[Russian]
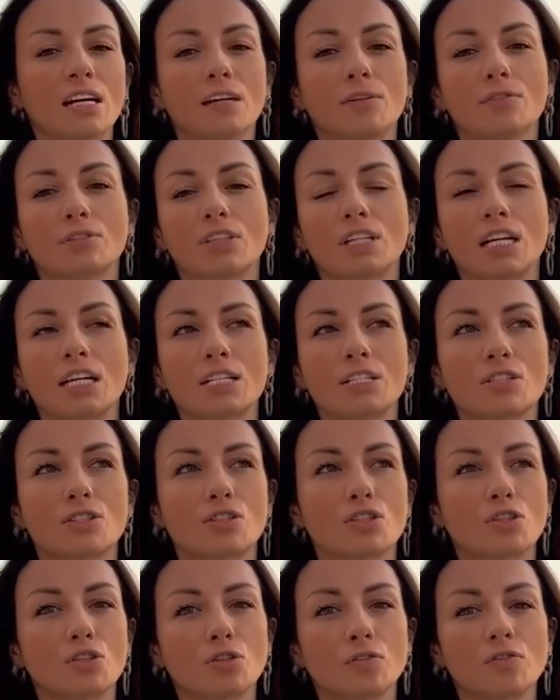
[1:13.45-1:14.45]
И вот
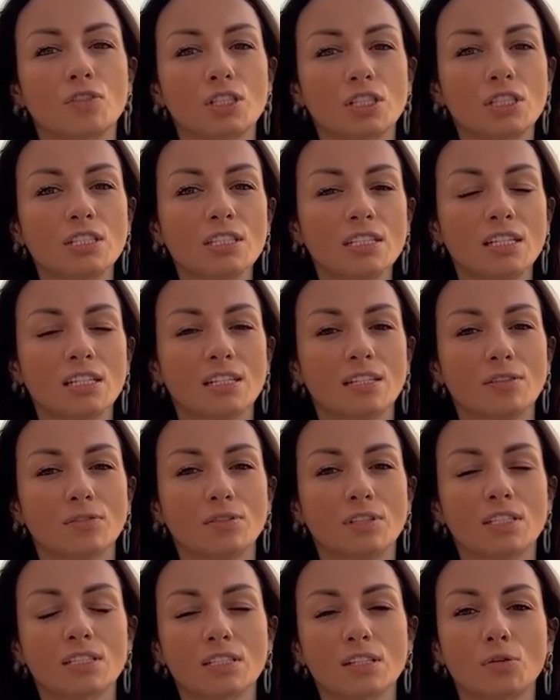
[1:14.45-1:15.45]
кажется, что в жизни
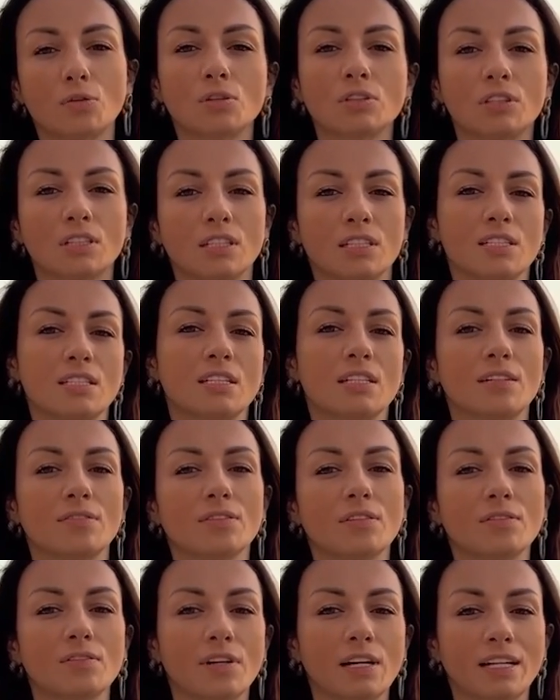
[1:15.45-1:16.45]
у нас какое-то есть
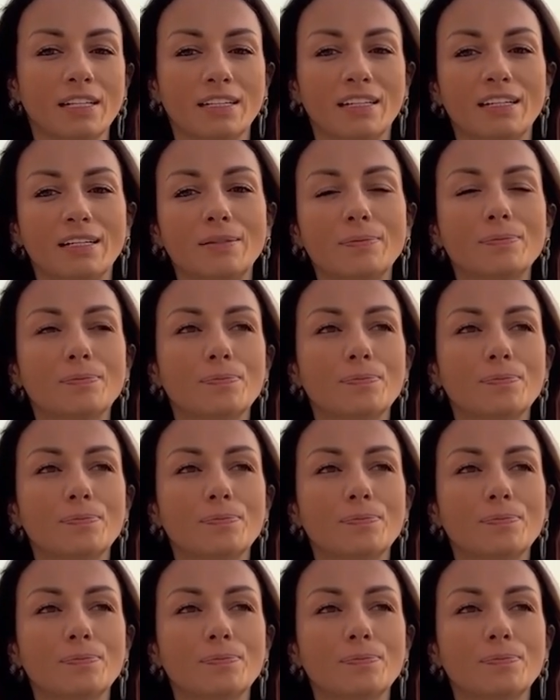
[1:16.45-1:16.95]
соревнование,